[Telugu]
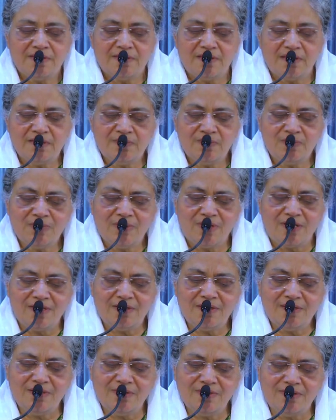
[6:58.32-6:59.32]
దేవుడు
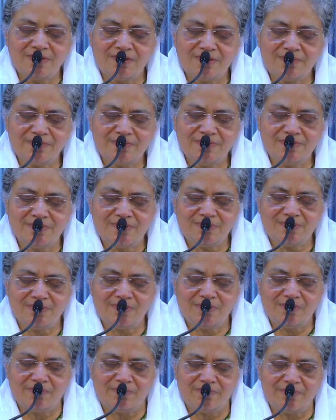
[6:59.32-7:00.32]
రాహేల్ను జ్ఞాపకం
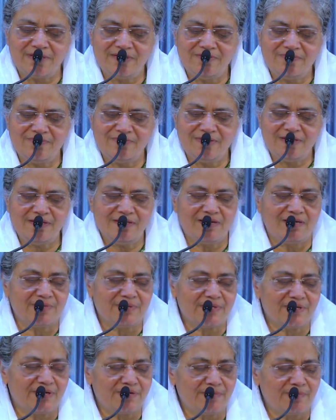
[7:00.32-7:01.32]
చేసుకుని మనవి విని
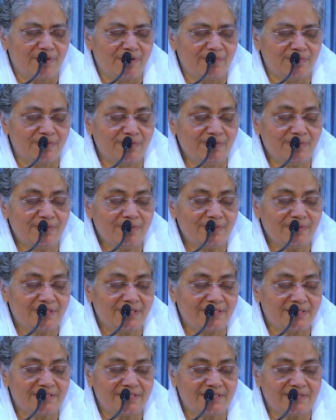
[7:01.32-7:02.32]
ఆమె గర్భము
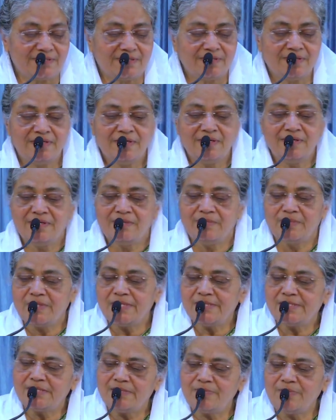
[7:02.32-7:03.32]
తెరిచింది
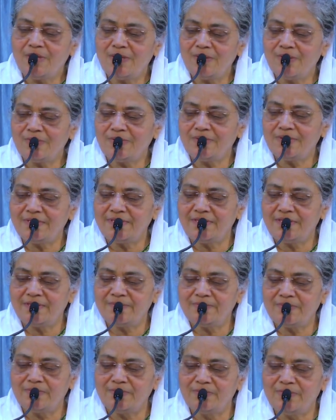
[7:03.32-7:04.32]
మొదటి సమయంలో ఒకటో
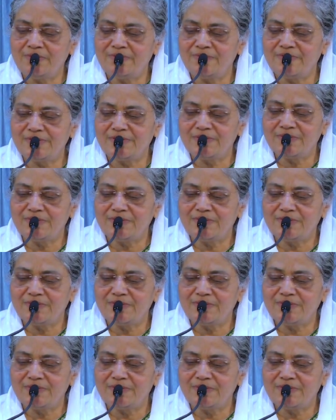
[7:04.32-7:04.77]
అధ్యాయం వచ్చిన